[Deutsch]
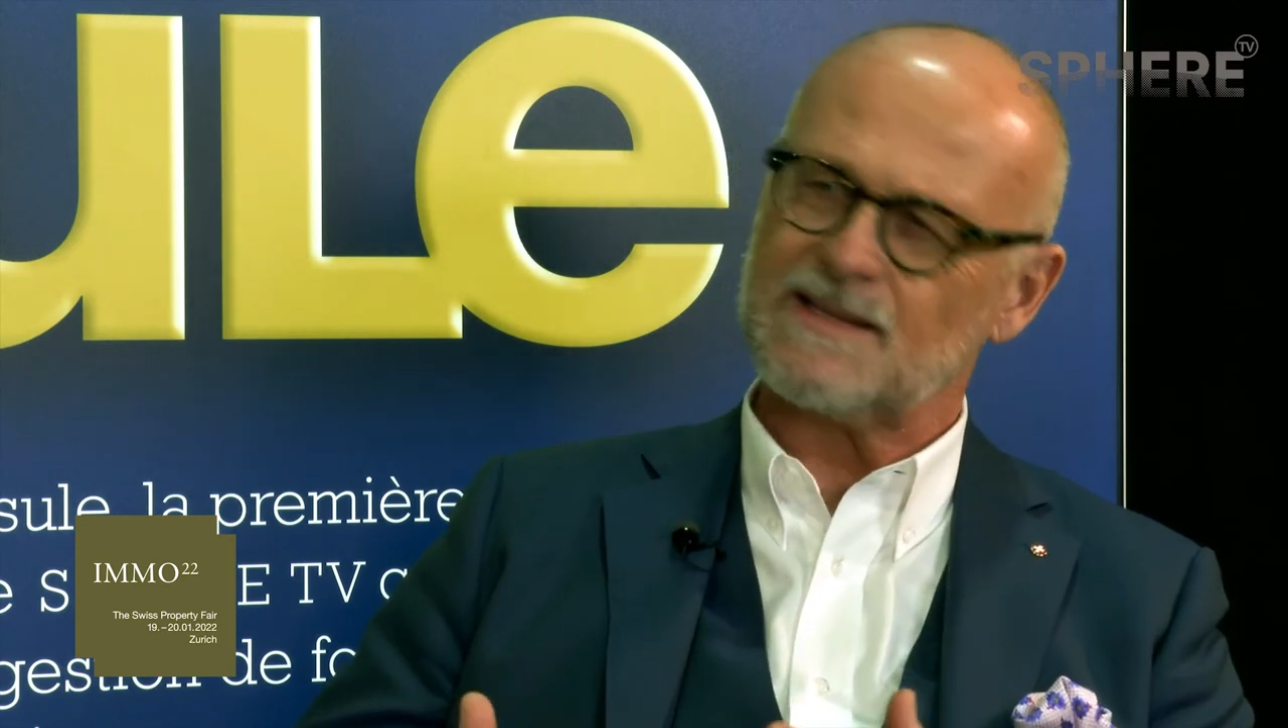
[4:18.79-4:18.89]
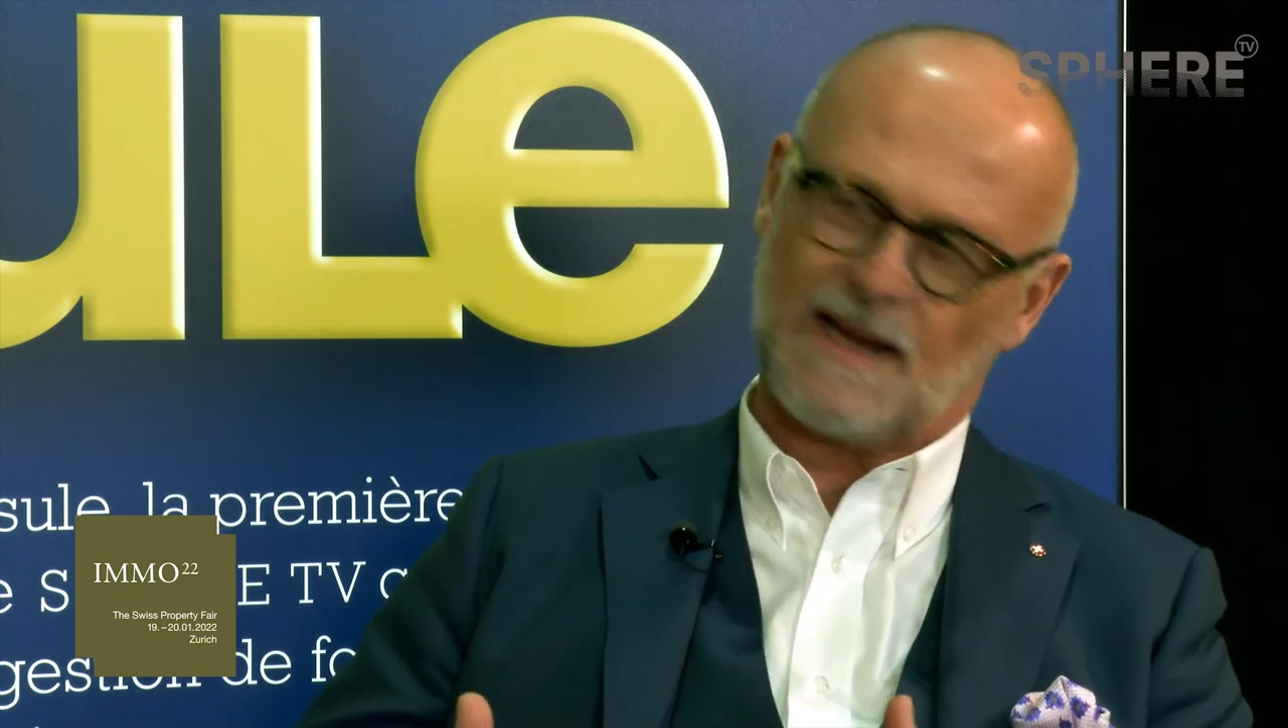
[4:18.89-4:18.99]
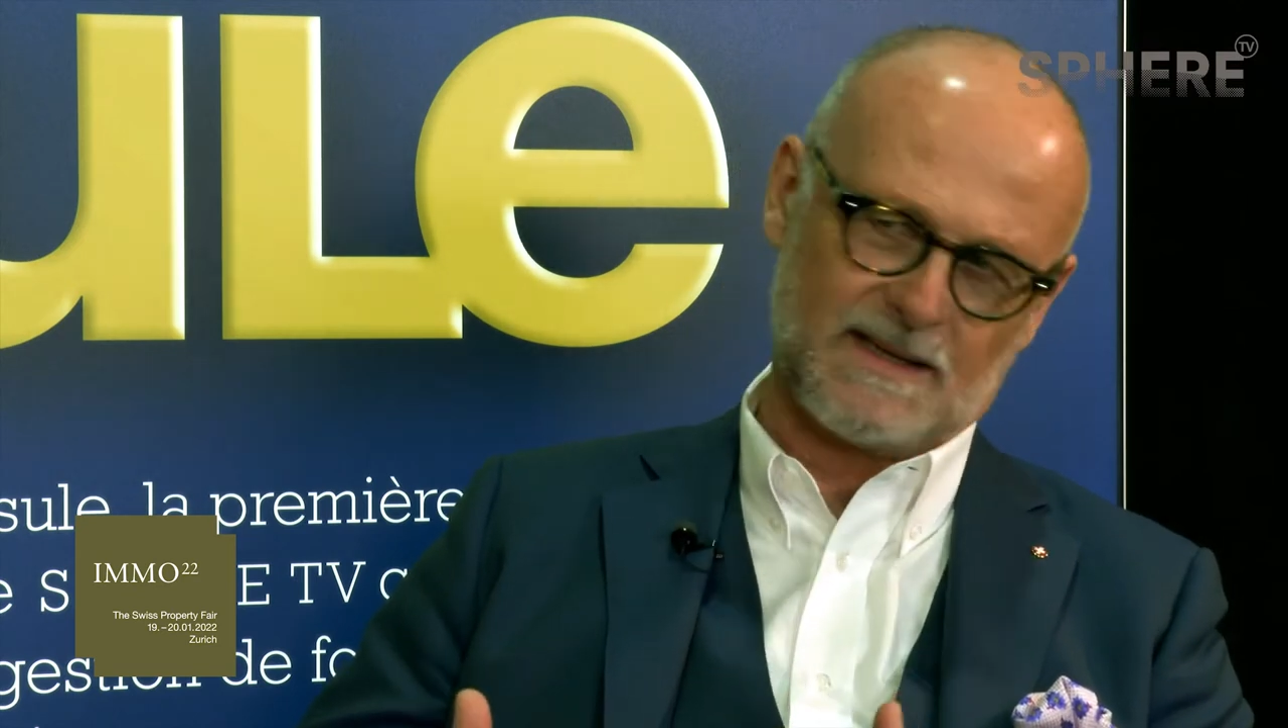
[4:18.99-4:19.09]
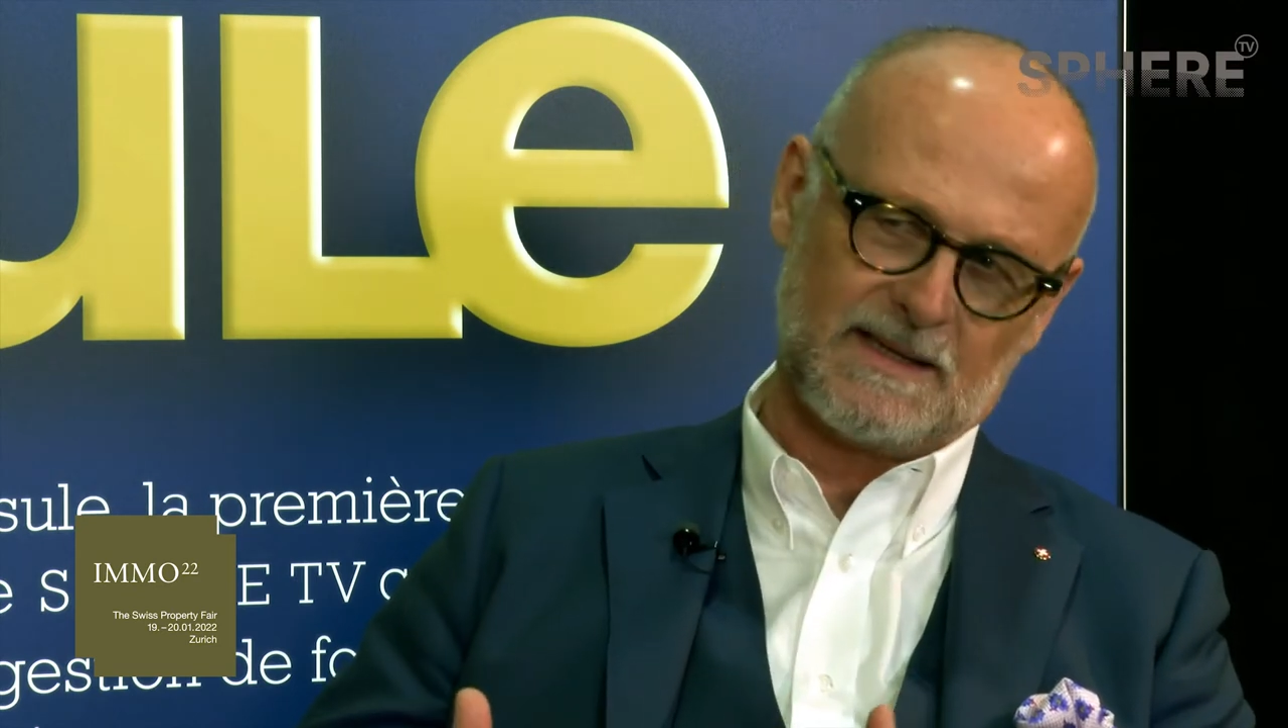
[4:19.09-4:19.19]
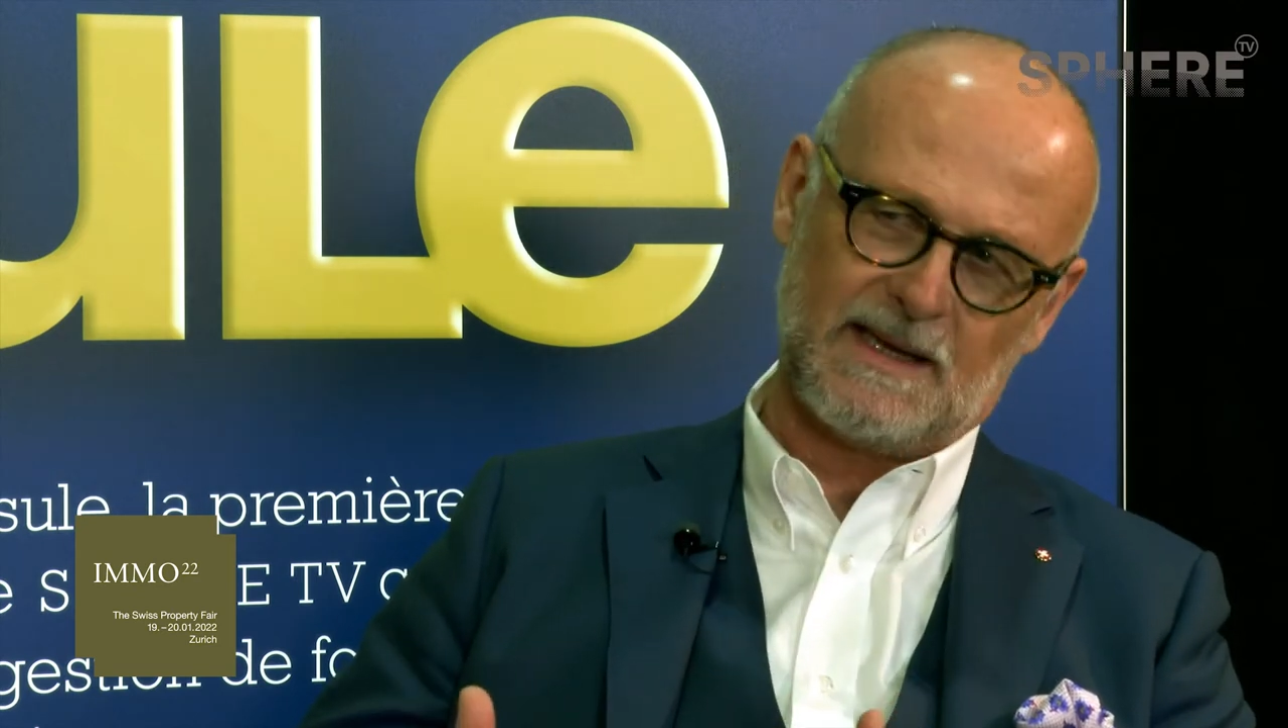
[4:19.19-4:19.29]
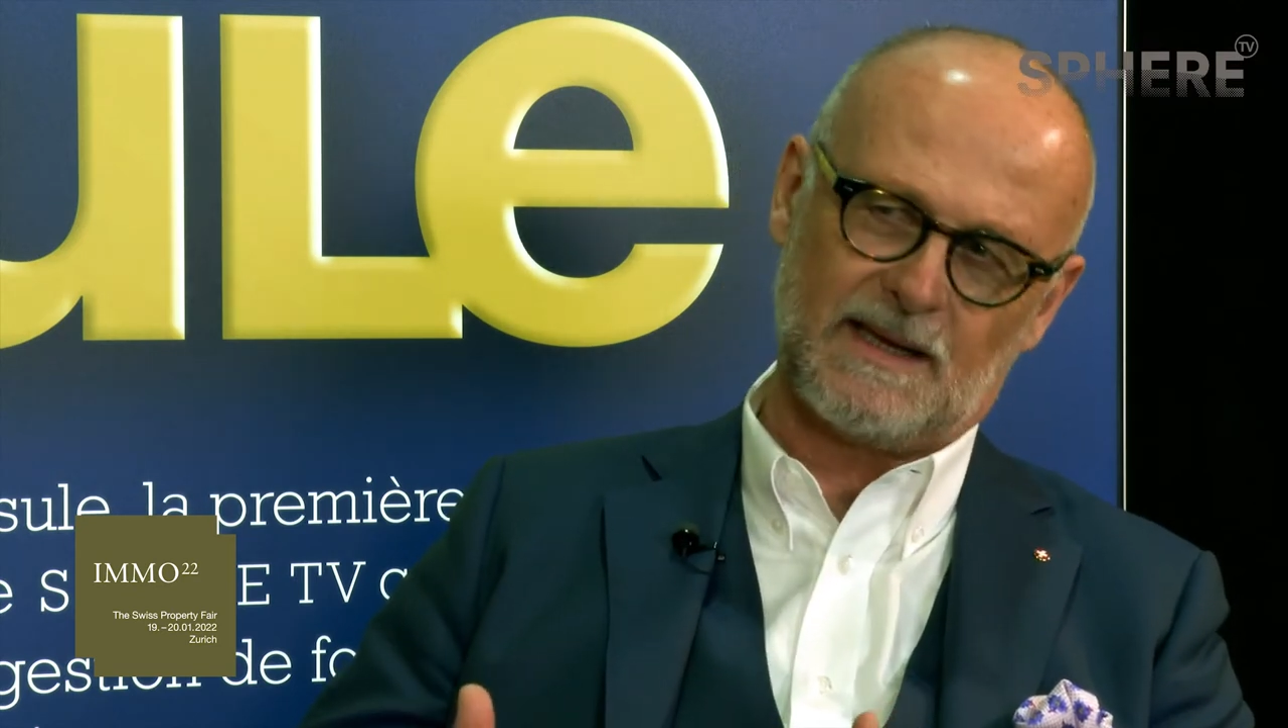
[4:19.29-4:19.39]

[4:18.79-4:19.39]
ist eigentlich die